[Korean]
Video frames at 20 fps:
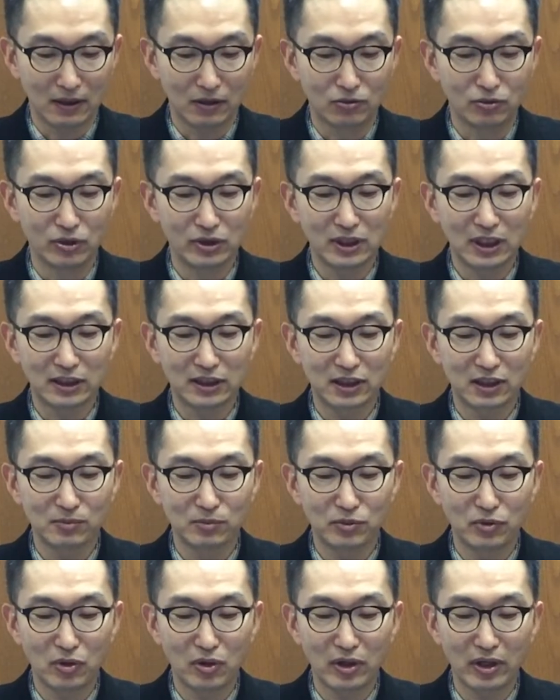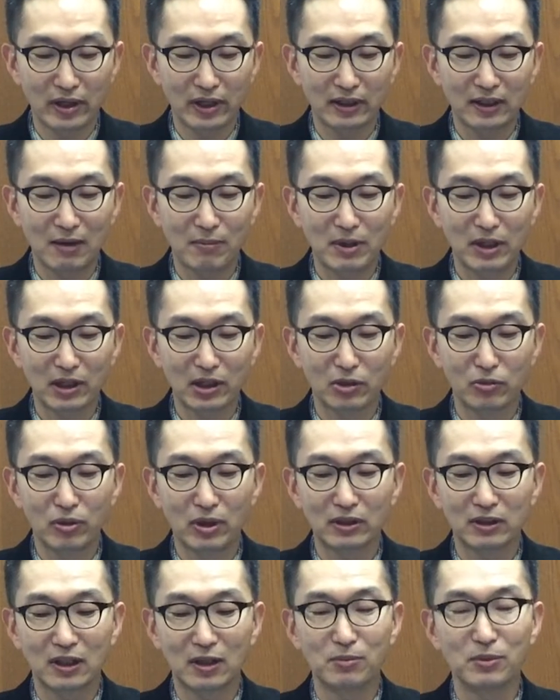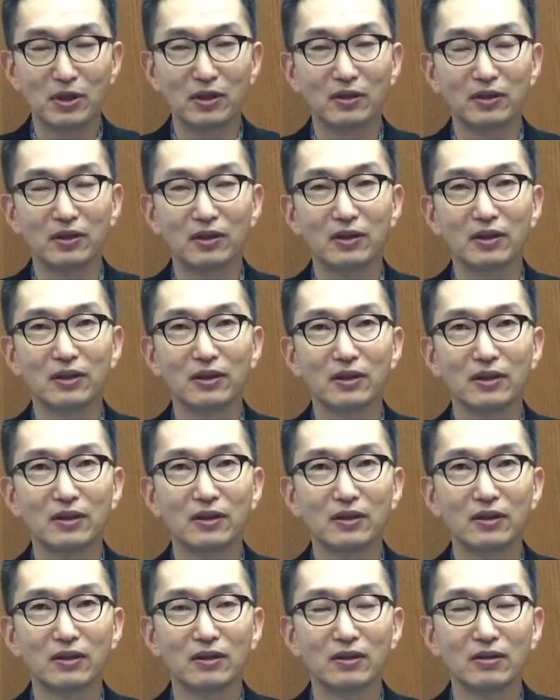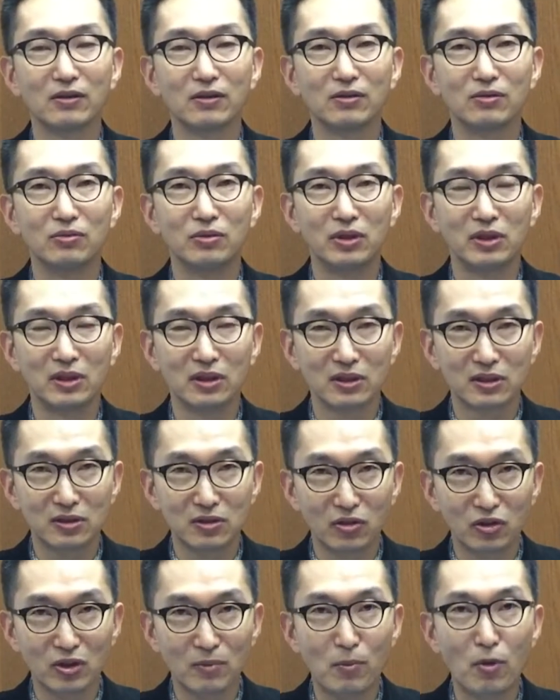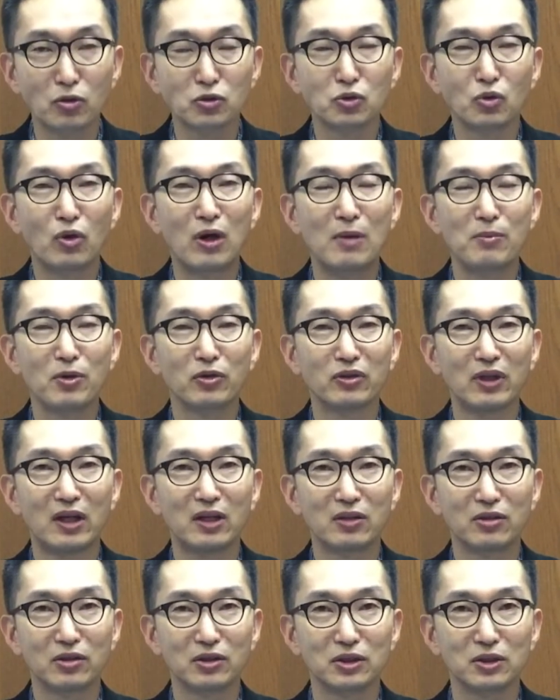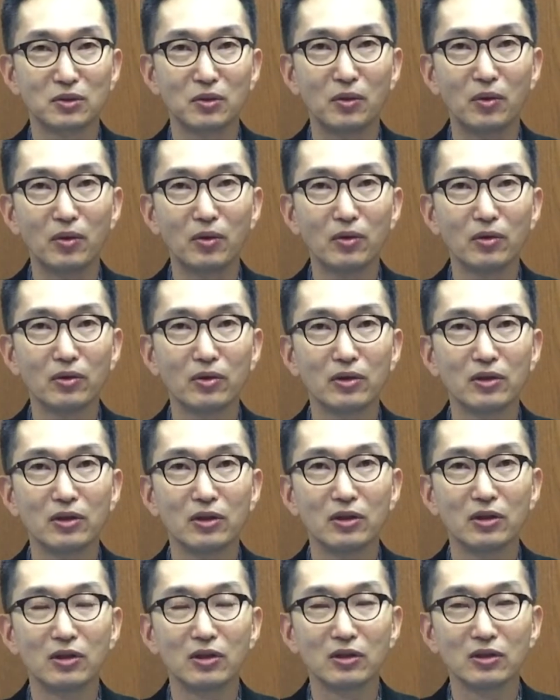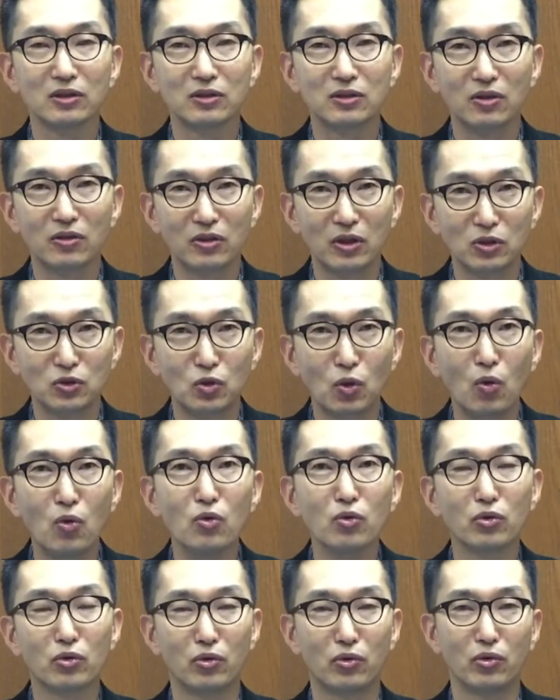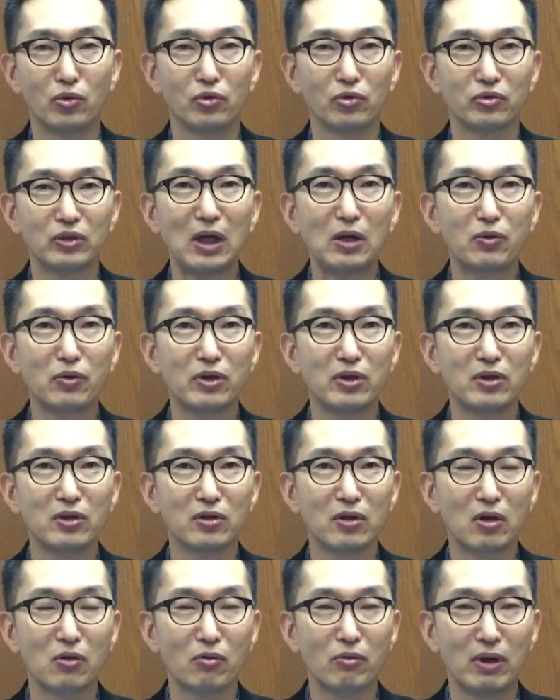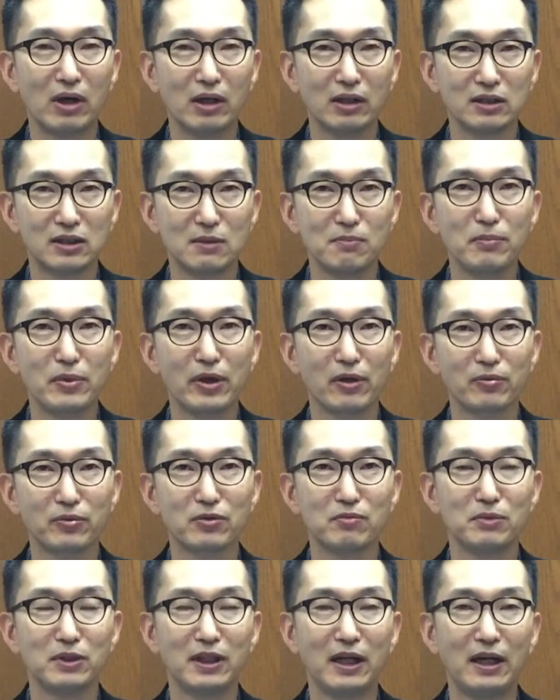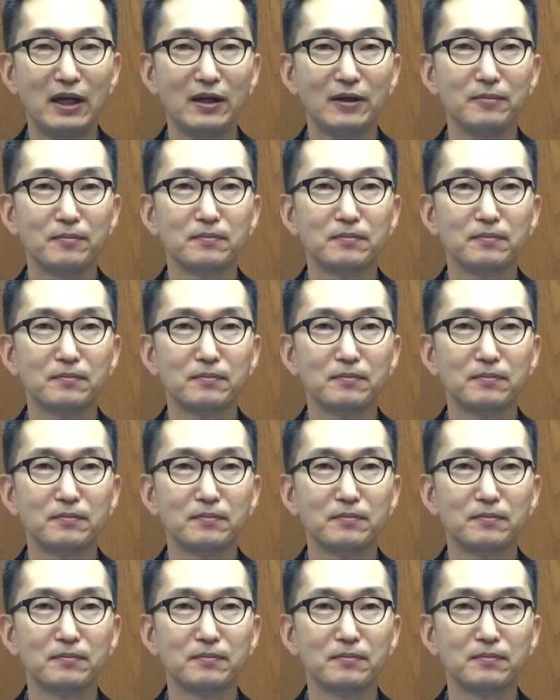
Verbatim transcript: 우리 자신을 무언가에 내맡겨 놓았다면 우리는 그것에 복종하며 사는 것이고 그것의 종으로 살고 있는 것과 진배 없습니다.